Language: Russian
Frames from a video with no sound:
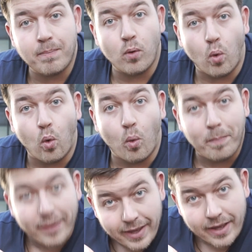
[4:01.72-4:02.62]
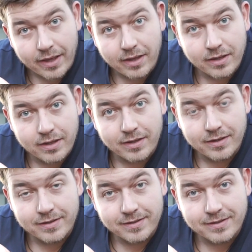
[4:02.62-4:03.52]
об ООП,
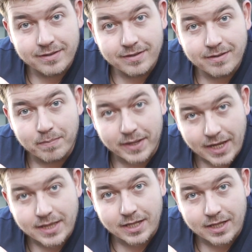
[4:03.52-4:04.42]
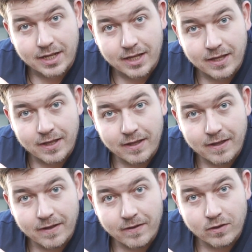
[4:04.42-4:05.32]
понятно, да?
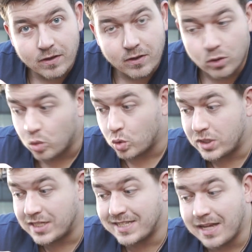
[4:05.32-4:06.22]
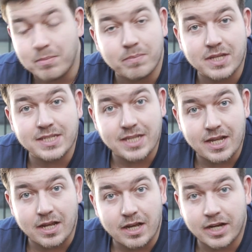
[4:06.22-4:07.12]
То есть на самом-то
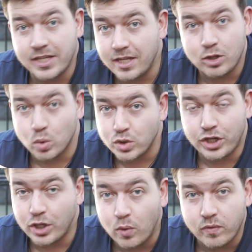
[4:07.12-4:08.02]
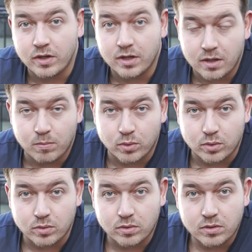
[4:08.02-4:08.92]
деле книги тоже херовенько
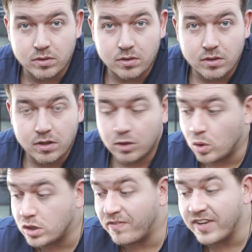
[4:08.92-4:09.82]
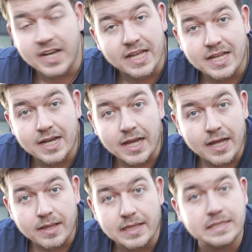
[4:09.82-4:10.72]
работают. То есть выхода
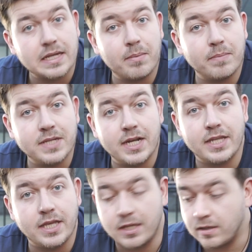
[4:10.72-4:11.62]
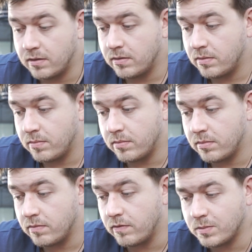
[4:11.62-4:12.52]
на самом деле нет.
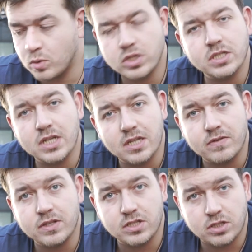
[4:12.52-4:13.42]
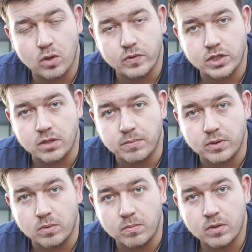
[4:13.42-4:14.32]
Возможно, из-за этого и тестировщикам
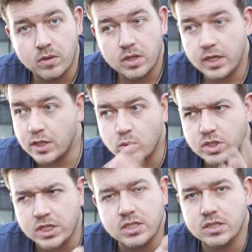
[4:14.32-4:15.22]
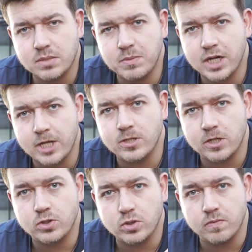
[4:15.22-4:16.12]
потом. Я тут сейчас не насмехаюсь, я
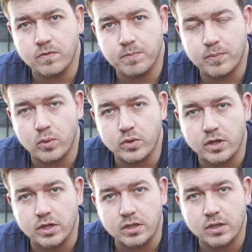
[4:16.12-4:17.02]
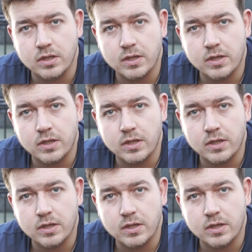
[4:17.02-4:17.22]
хочу, чтобы вы поняли это.